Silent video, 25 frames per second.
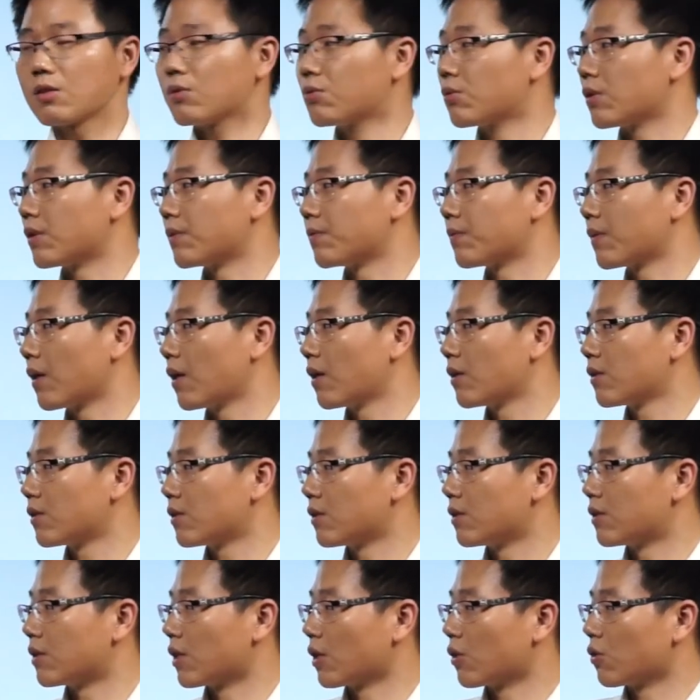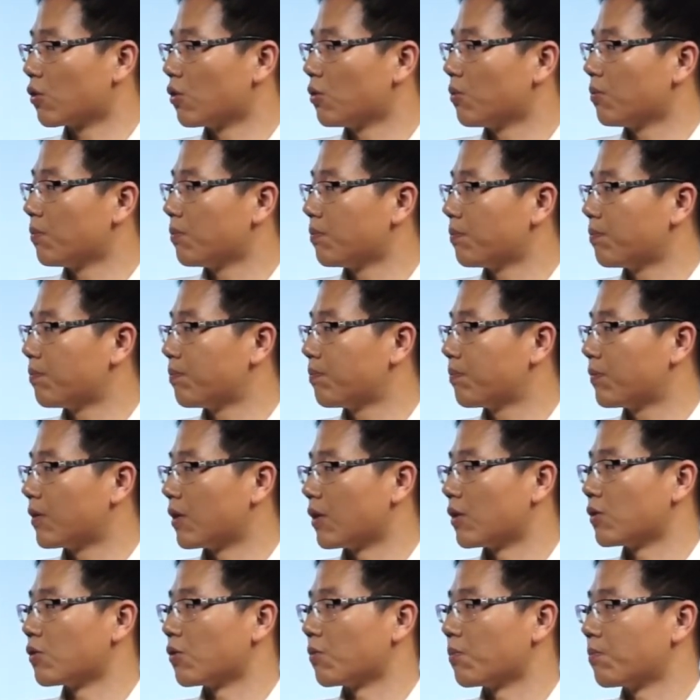咨询是成功
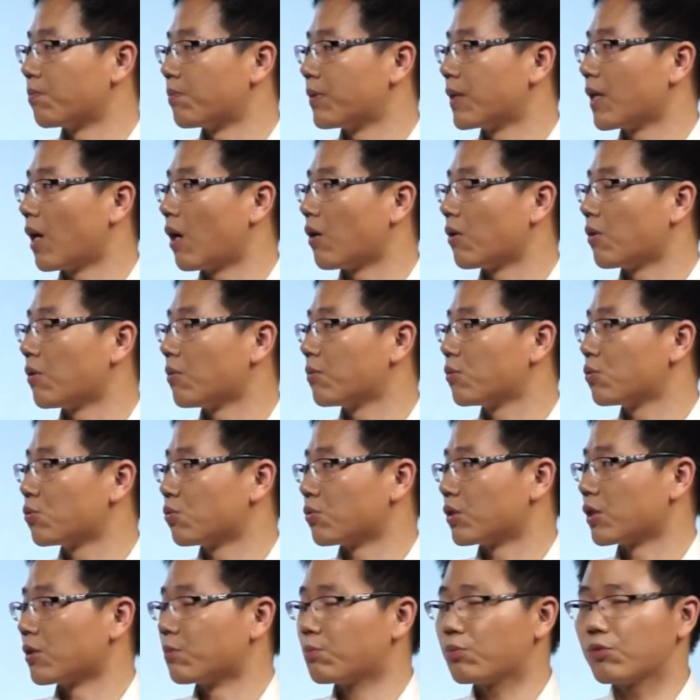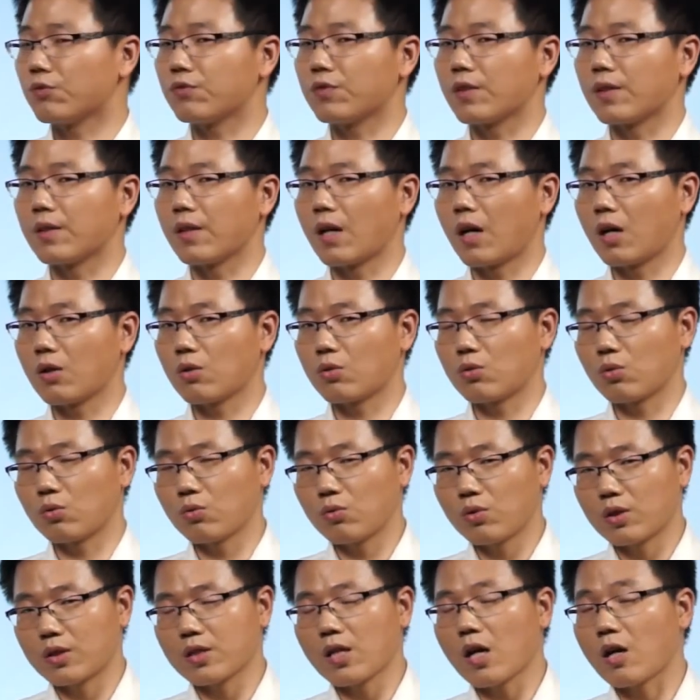的一种必要组成部分，
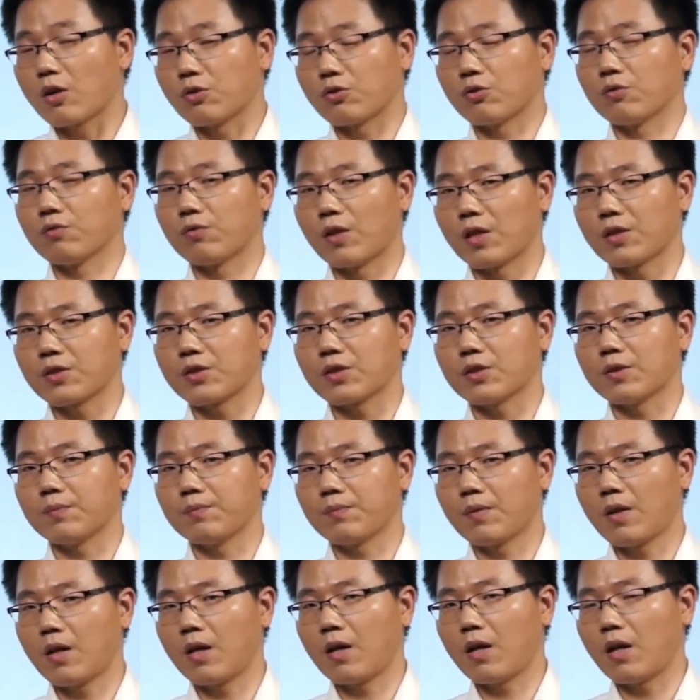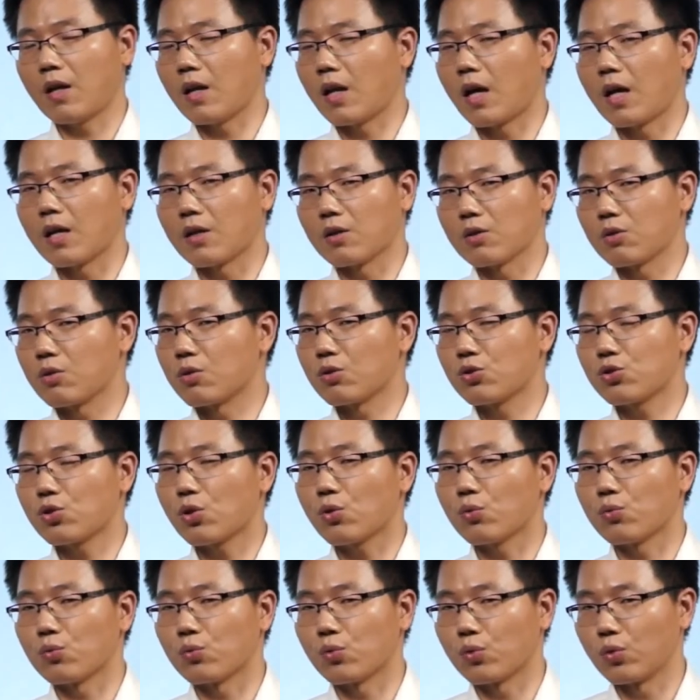通过这样一种方式来
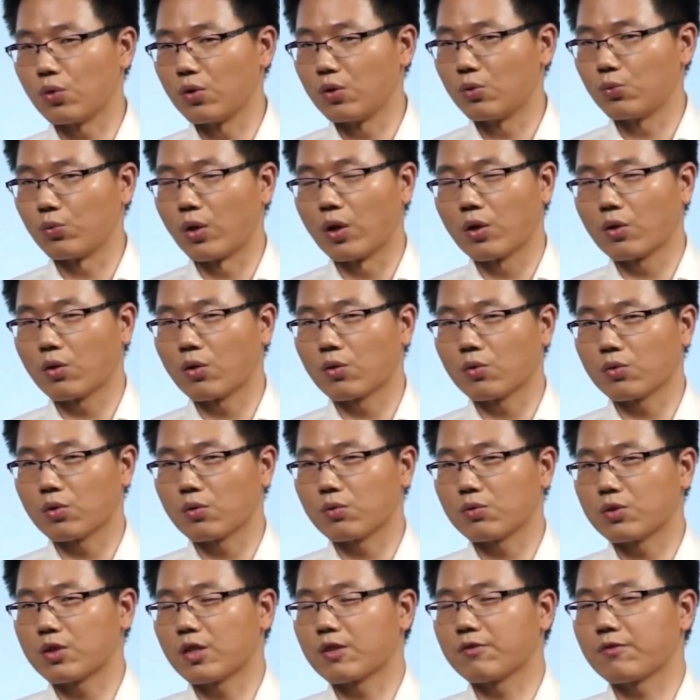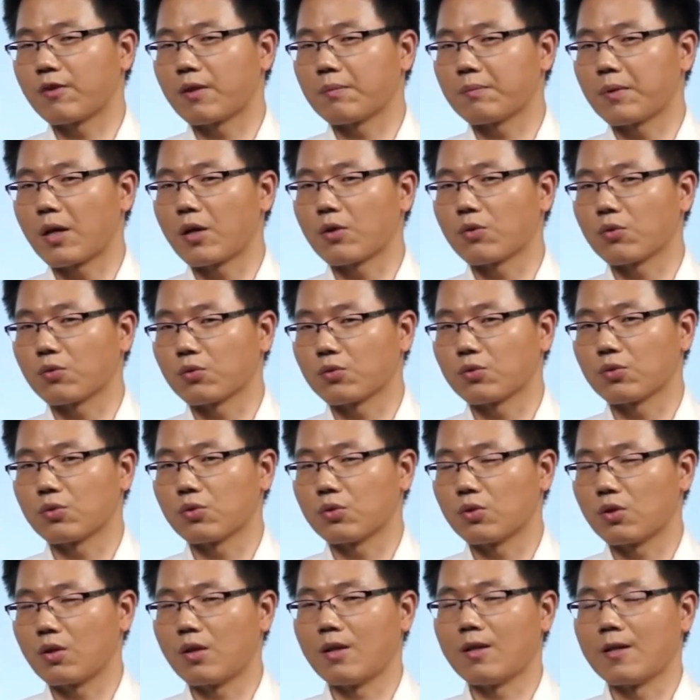授予。员工有这方面一种
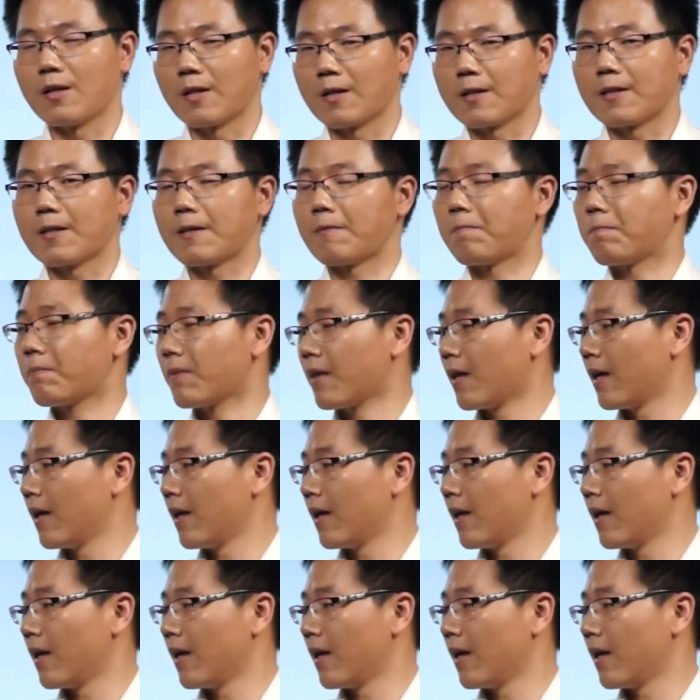能力，